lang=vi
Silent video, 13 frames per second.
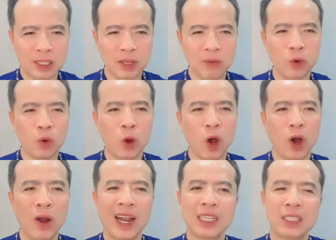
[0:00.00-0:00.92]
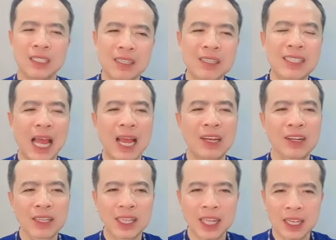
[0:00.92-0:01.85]
chức vụ của họ là sứ giả
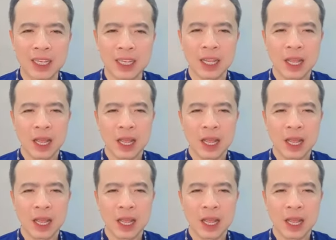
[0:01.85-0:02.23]
đưa tin.